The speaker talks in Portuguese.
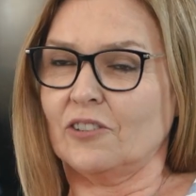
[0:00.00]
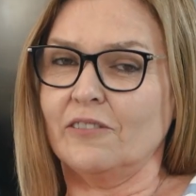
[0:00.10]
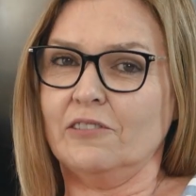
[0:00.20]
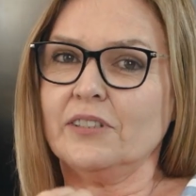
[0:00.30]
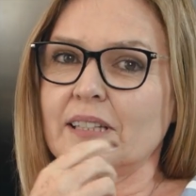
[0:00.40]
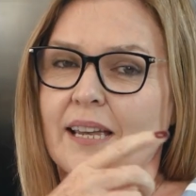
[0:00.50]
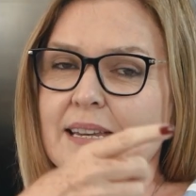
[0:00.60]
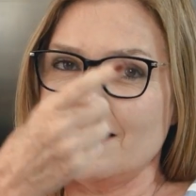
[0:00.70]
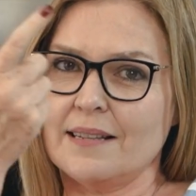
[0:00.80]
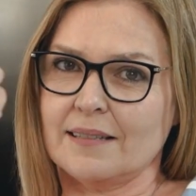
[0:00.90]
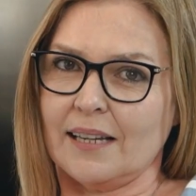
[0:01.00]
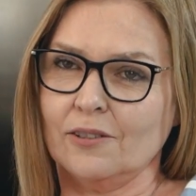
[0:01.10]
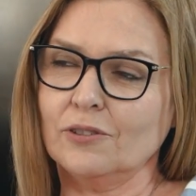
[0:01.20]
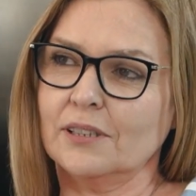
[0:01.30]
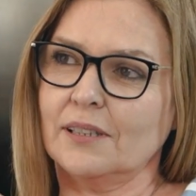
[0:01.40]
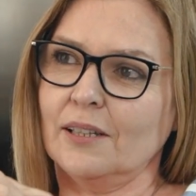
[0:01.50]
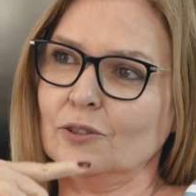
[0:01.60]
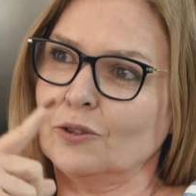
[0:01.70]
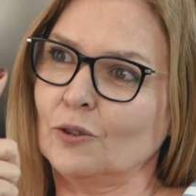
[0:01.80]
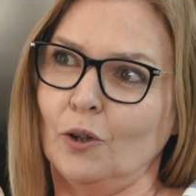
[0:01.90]
só em você. E sendo que
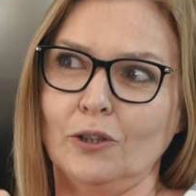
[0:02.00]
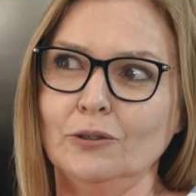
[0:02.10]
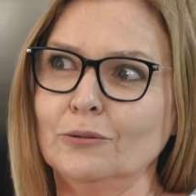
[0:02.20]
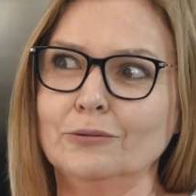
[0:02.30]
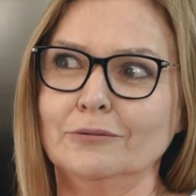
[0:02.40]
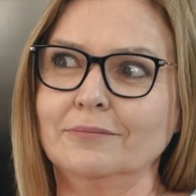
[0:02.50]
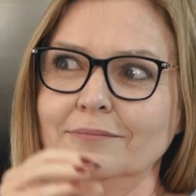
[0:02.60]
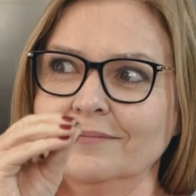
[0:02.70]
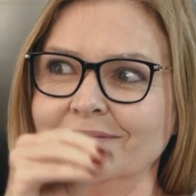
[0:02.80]
tem todo um,